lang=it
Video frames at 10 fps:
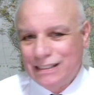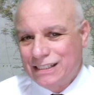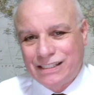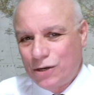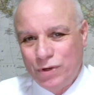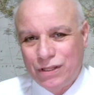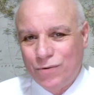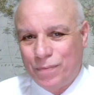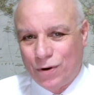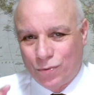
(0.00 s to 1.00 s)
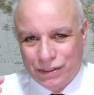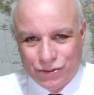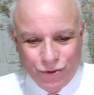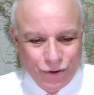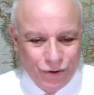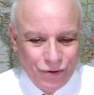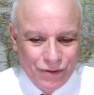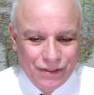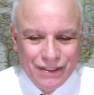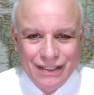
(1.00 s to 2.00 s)
Seguite un po'
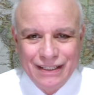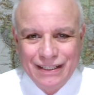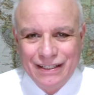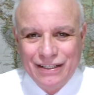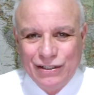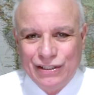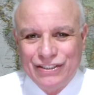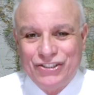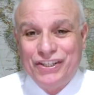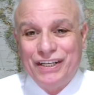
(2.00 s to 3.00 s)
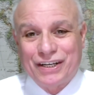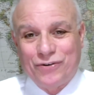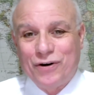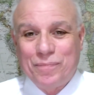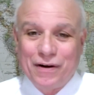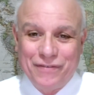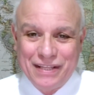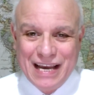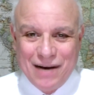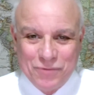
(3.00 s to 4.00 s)
questo, circolo, poi
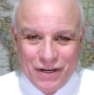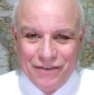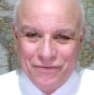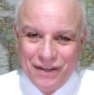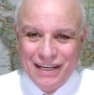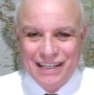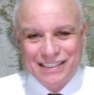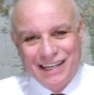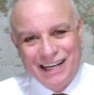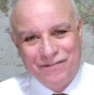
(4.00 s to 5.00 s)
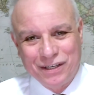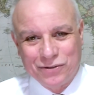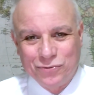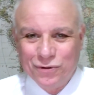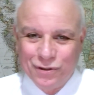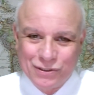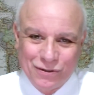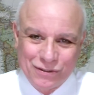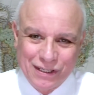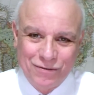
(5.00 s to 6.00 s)
vediamo alla fine se è virtuoso
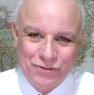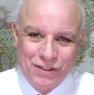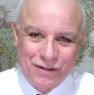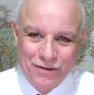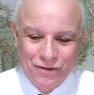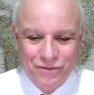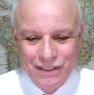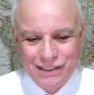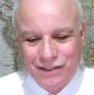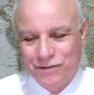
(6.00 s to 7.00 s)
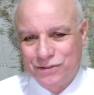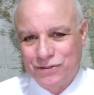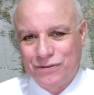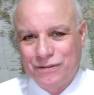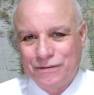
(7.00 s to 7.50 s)
o se è un circolo vizioso.